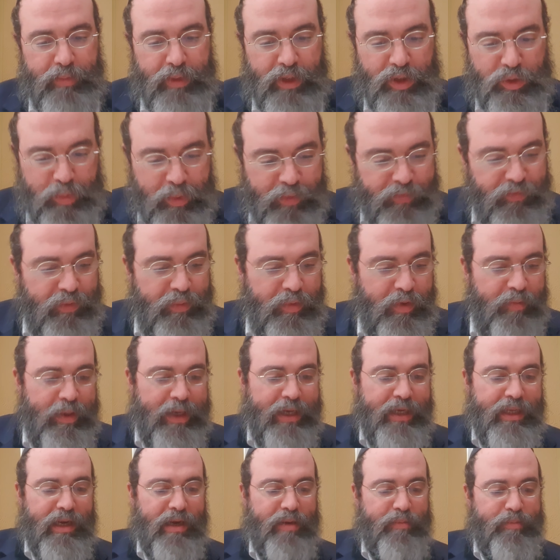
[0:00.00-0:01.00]
Ich, wir
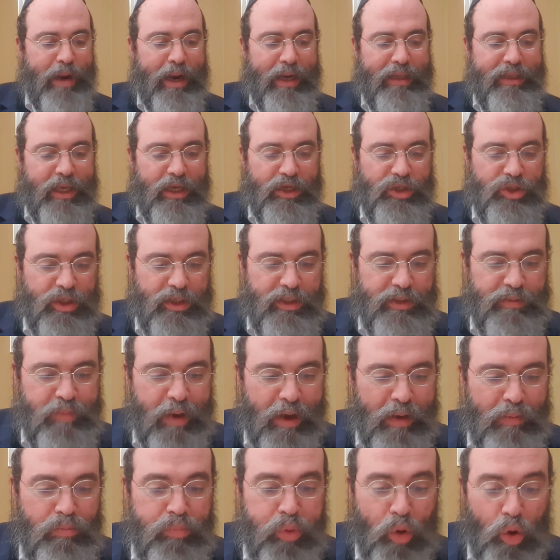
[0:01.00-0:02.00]
beginnen bald Aschris
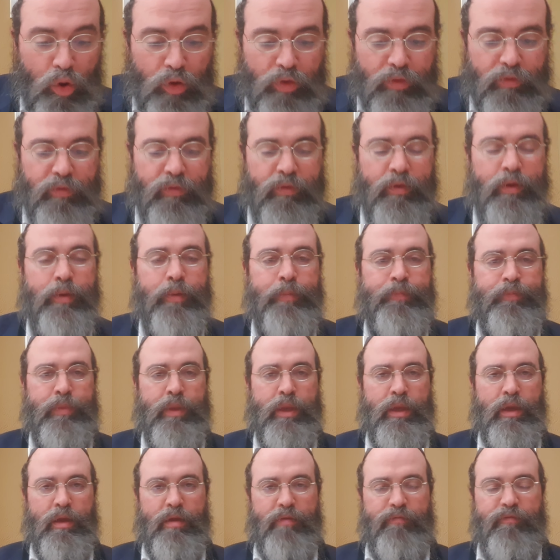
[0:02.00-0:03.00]
bei Brot.
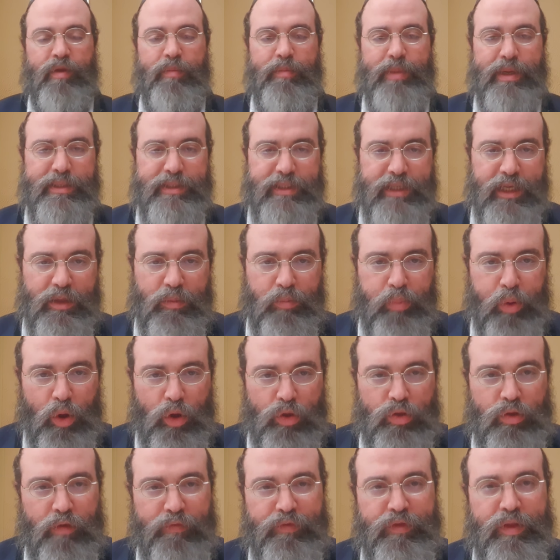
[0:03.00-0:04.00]
Wenn man sieht
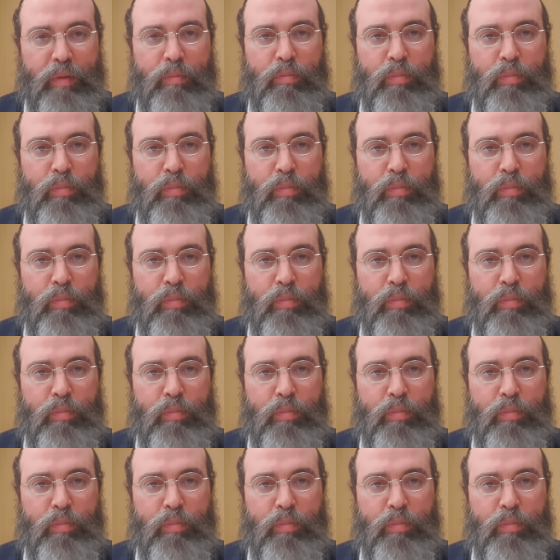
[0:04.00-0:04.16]
Brot auf